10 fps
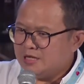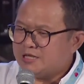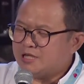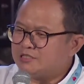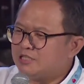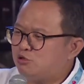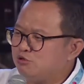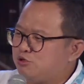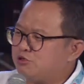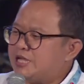Dan
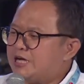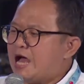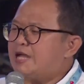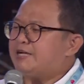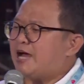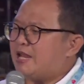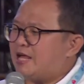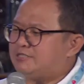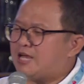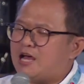sejujurnya nggak ada
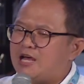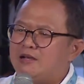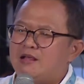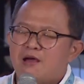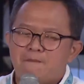alasan